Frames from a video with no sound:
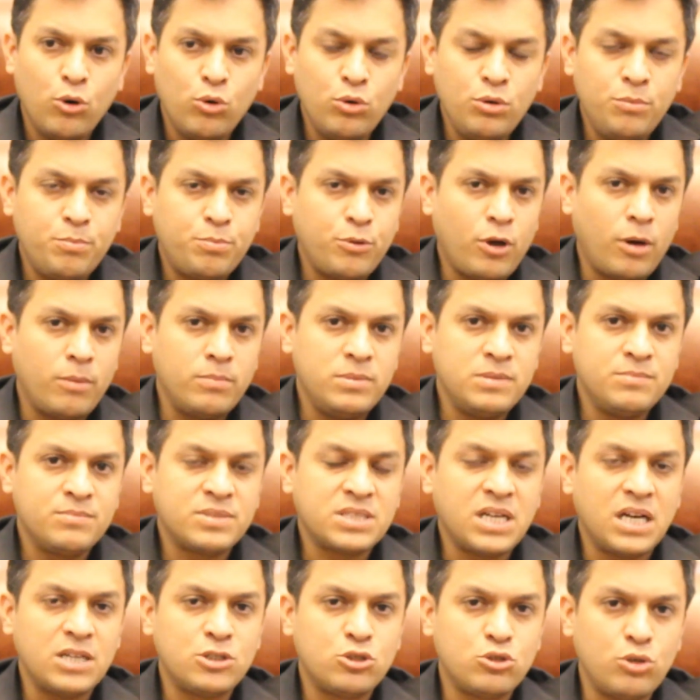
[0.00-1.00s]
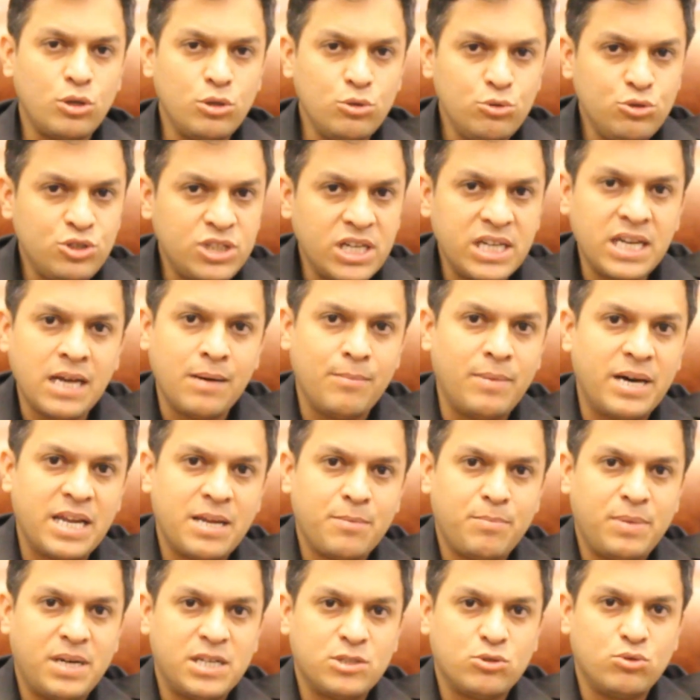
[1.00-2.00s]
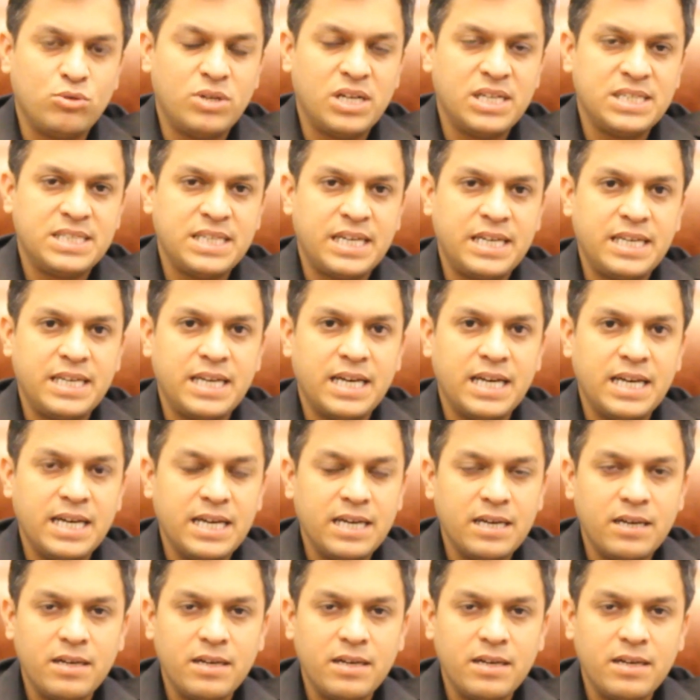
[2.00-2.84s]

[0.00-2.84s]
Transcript: उन प्रॉब्लम्स का सोल्यूशन हमारे पास होना चाहिए